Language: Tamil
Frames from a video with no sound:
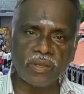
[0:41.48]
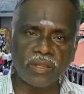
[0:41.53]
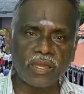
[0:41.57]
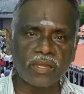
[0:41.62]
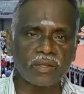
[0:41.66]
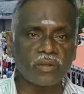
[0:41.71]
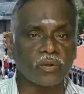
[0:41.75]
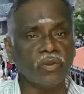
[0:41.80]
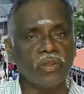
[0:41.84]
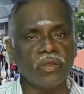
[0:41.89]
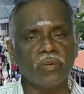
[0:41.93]

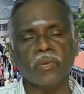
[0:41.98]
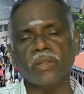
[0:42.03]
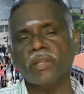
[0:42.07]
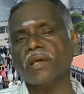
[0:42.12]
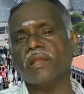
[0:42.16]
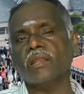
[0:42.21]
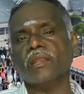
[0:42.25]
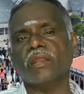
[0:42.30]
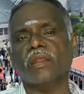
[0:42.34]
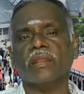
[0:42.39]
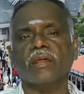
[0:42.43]
சிம்லா குல்லு
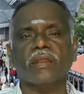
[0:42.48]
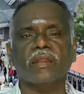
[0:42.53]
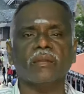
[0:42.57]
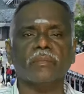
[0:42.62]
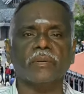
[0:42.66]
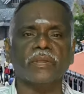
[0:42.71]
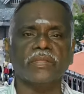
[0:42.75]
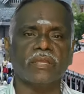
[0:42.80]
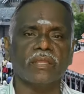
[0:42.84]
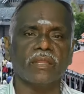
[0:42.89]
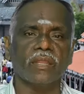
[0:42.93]
மணாலி
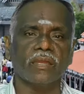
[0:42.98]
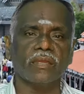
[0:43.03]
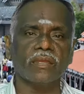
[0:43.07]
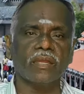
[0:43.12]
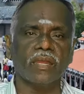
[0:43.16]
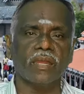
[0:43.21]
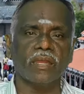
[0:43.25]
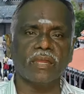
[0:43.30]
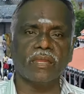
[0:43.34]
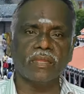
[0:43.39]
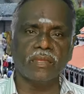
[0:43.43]
இடங்களில்
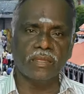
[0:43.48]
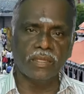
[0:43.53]
பார்த்தீங்கன்னாக்கா